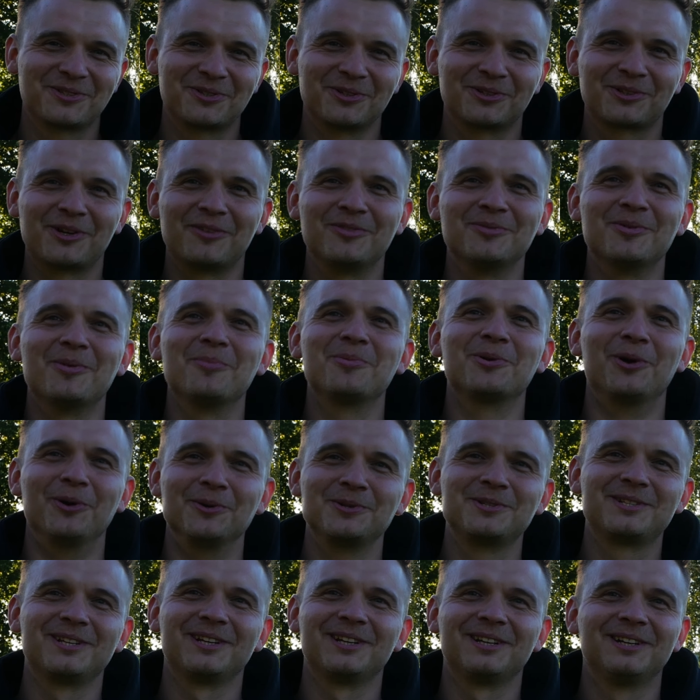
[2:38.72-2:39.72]
o środkowym
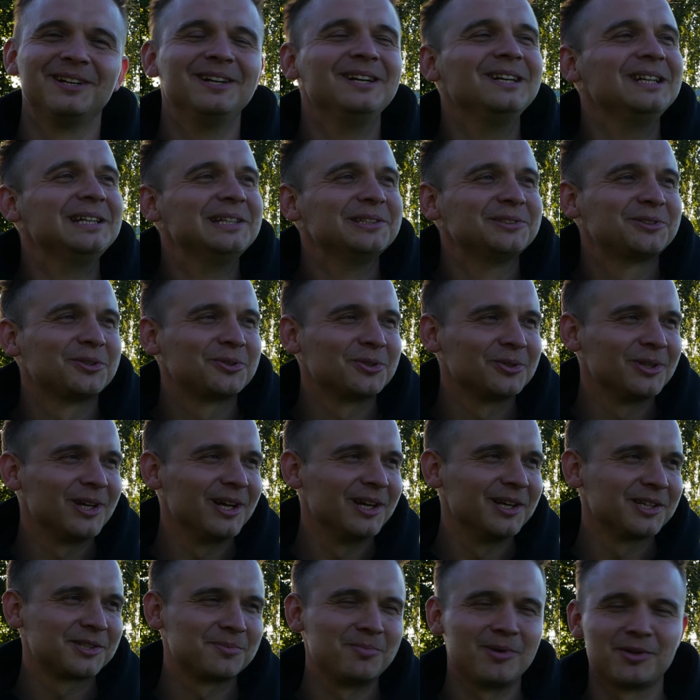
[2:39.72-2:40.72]
obrońcy, co
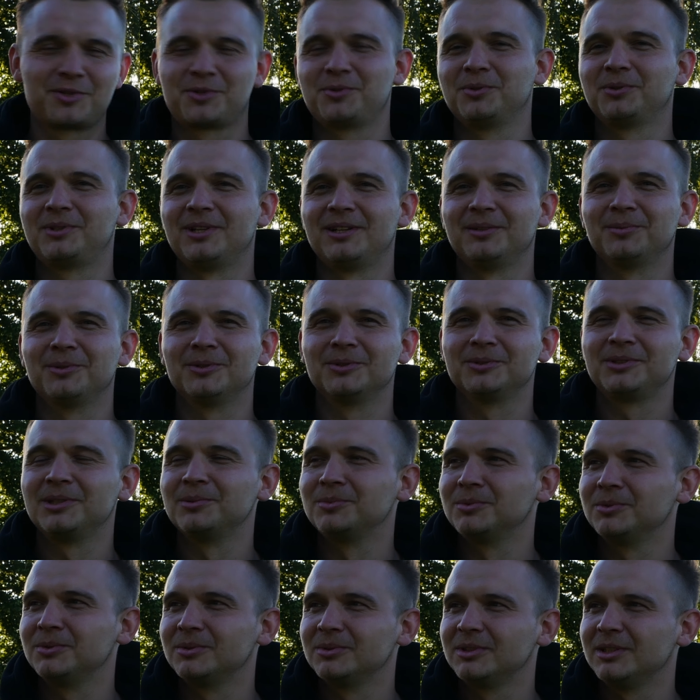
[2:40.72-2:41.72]
dodaje smaczku temu,
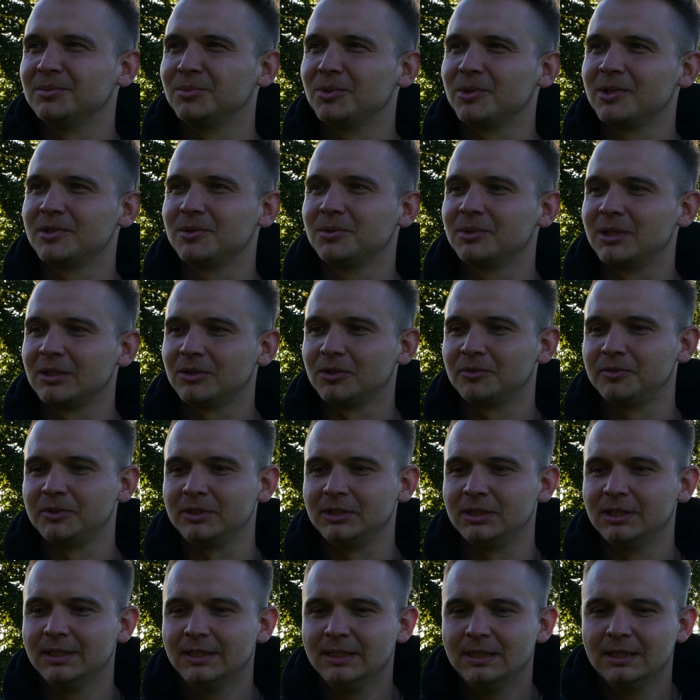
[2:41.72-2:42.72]
temu, temu
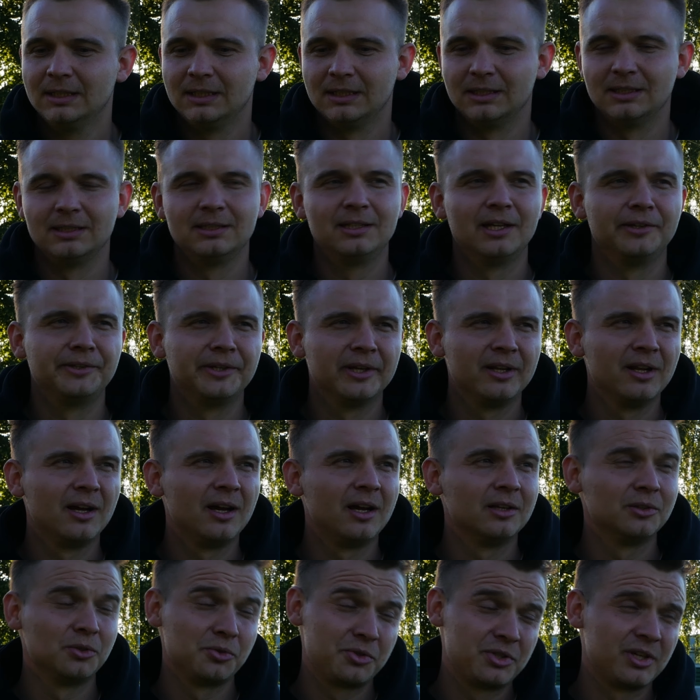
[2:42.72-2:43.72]
rezultatowi e,
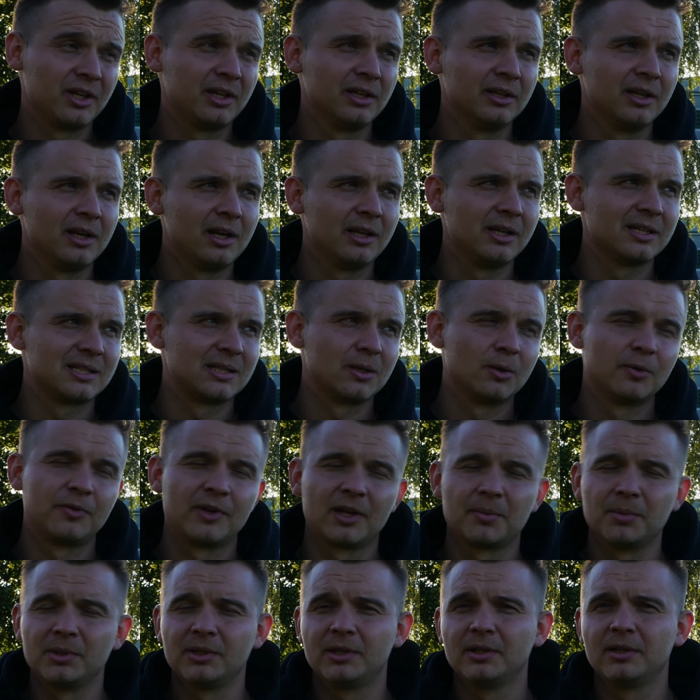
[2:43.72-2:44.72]
Daniela. No dzisiaj generalnie stałe
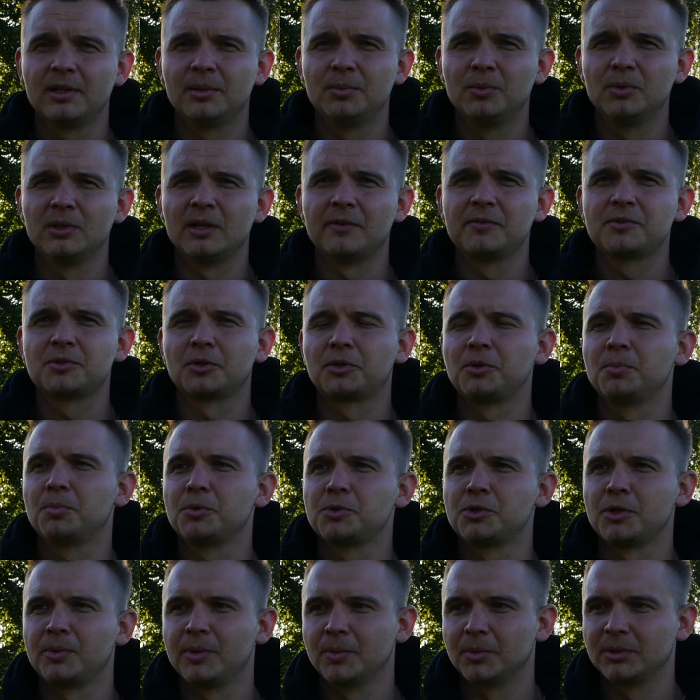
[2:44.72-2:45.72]
fragmenty gry były na wysokim
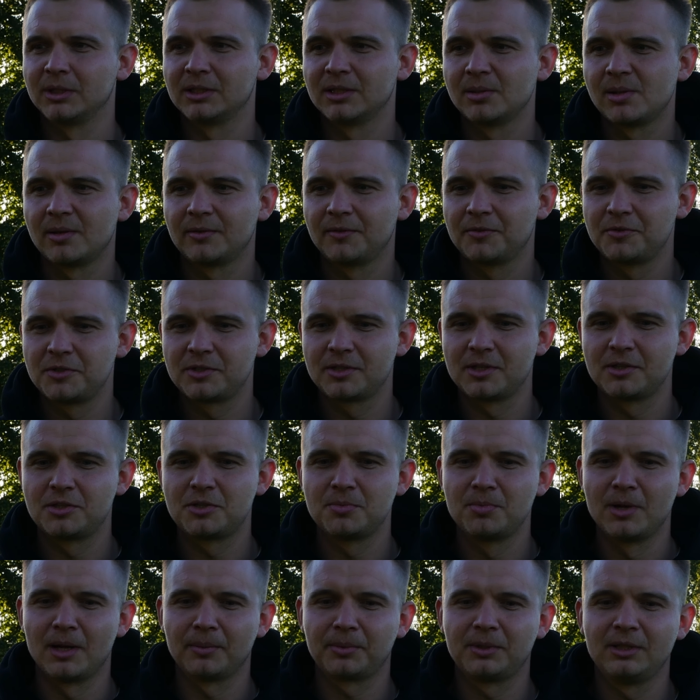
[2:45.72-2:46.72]
poziomie, bo tak naprawdę wszystkie
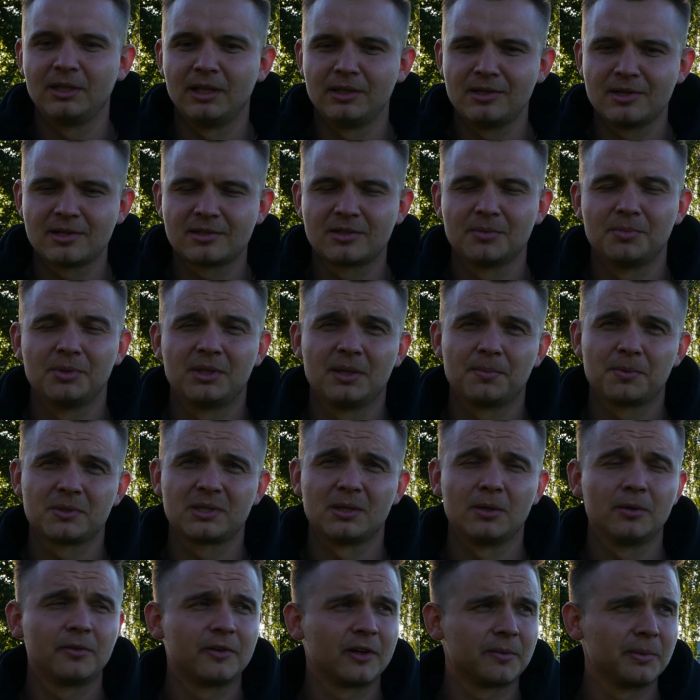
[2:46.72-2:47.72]
trzy bramki Daniela zdobyte po
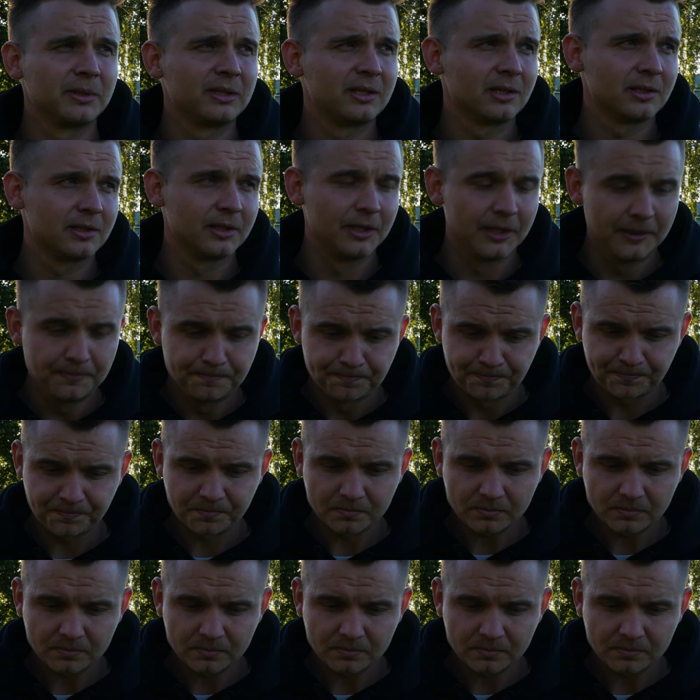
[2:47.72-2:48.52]
stałych fragmentach gry,